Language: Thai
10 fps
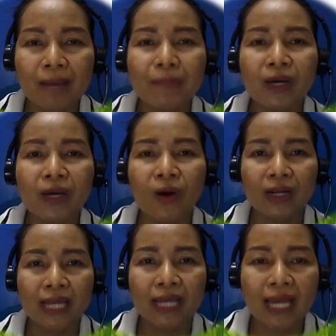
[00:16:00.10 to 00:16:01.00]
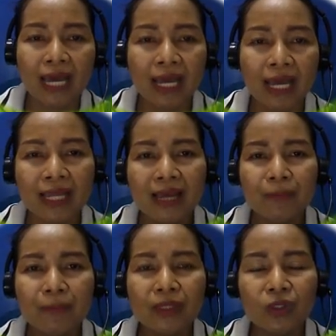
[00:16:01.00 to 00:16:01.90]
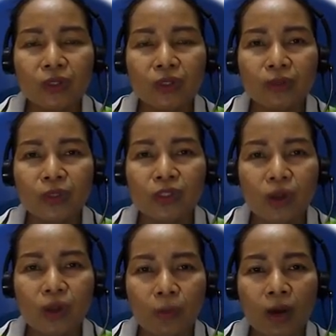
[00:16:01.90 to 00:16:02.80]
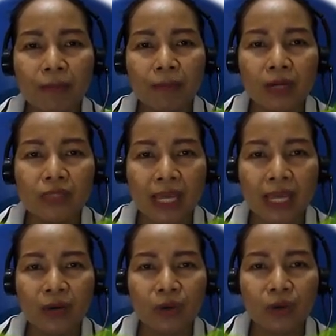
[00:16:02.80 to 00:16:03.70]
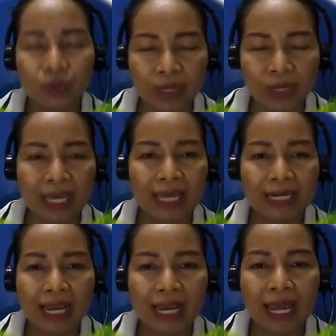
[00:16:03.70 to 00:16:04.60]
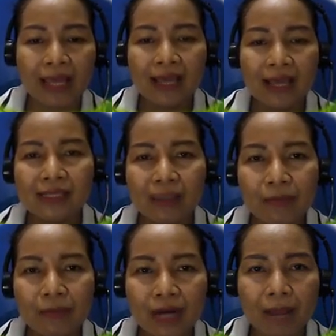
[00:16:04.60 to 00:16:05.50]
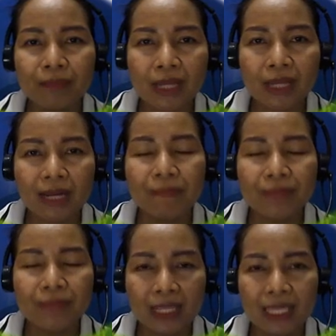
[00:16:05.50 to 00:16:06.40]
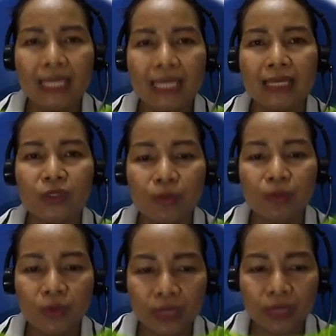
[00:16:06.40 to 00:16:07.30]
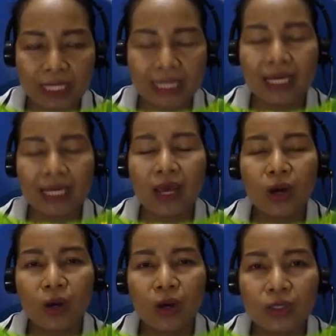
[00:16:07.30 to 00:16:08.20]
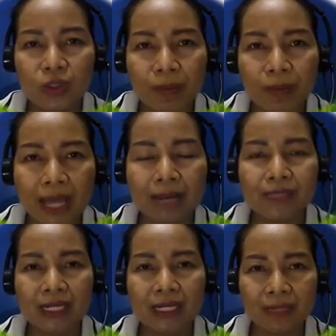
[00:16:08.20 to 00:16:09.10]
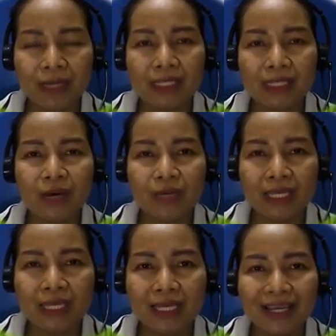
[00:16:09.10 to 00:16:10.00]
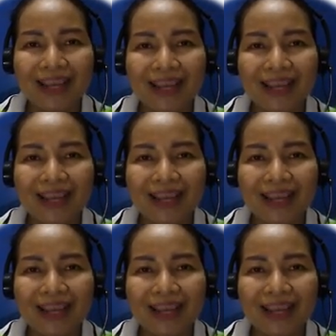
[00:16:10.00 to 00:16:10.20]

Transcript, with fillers: ทำไปก่อนนะคะ เพื่อทดทดสอบความเข้าใจของตัวเองนะคะสำหรับคลิปนี้ชั่วโมงนี้ขอจบการนำเสนอเพียงเท่านี้